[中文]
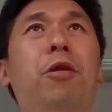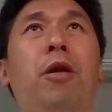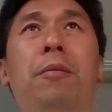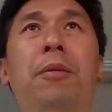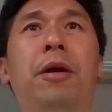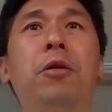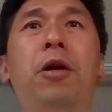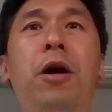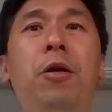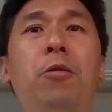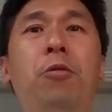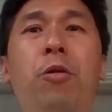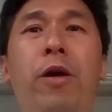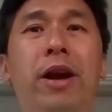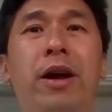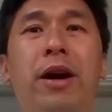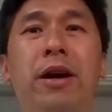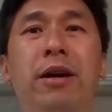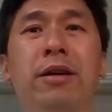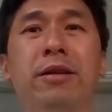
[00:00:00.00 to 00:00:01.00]
我们会
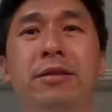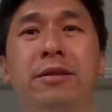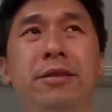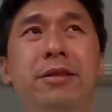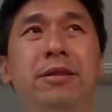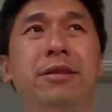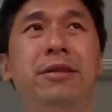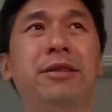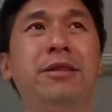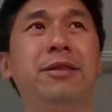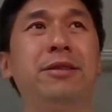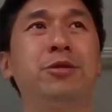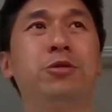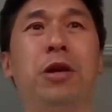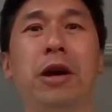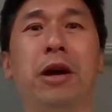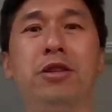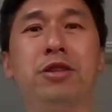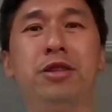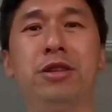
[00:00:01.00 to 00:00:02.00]
为了
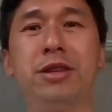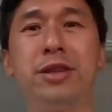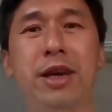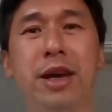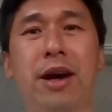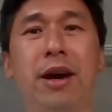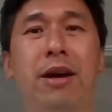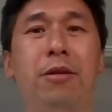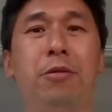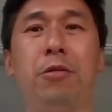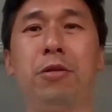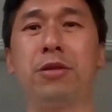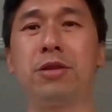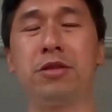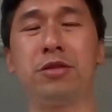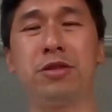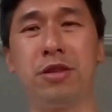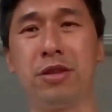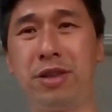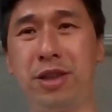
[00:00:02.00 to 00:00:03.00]
全世界或
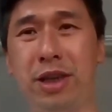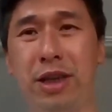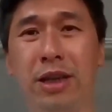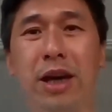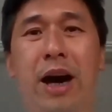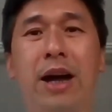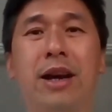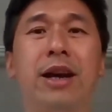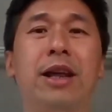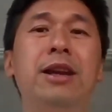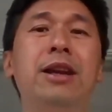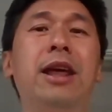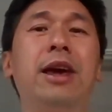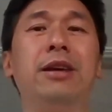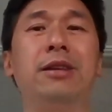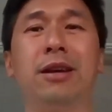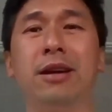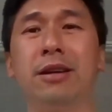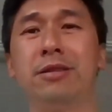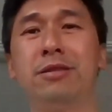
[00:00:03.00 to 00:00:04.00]
者是其他人
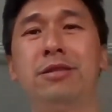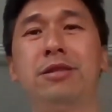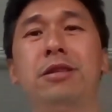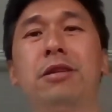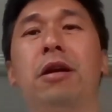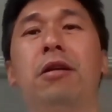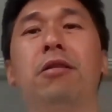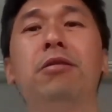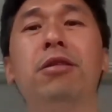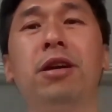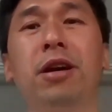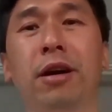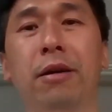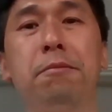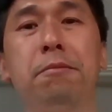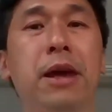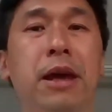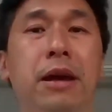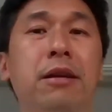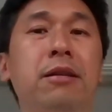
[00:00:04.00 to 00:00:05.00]
类的自由
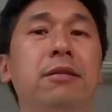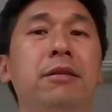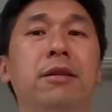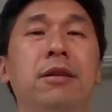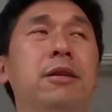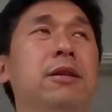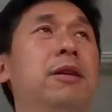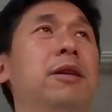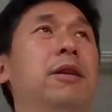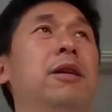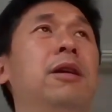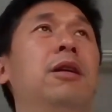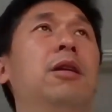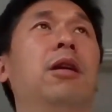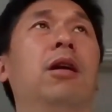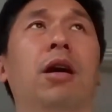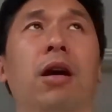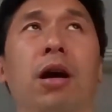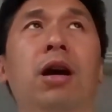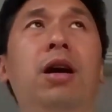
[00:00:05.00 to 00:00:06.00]
和平
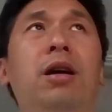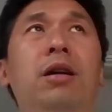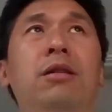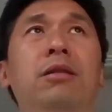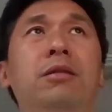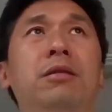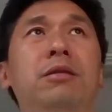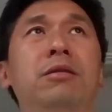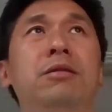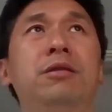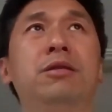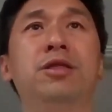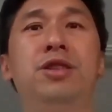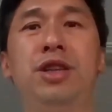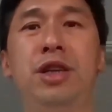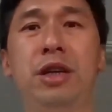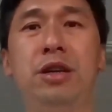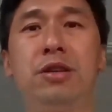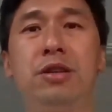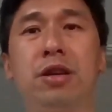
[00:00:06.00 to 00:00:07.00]
而
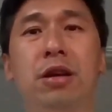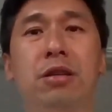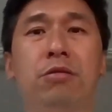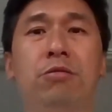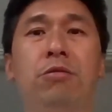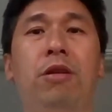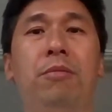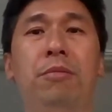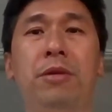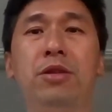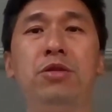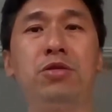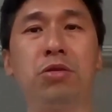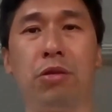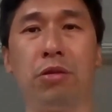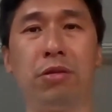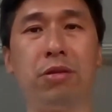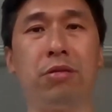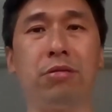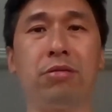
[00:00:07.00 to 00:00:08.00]
牺牲我们
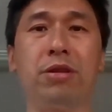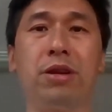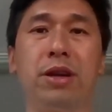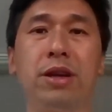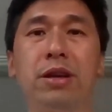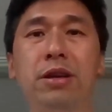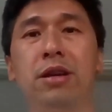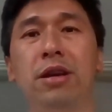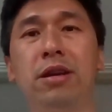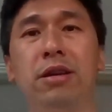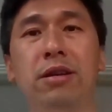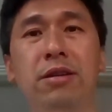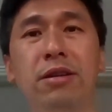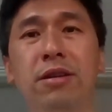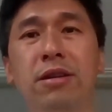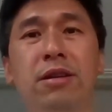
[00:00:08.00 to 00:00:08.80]
所有的利益，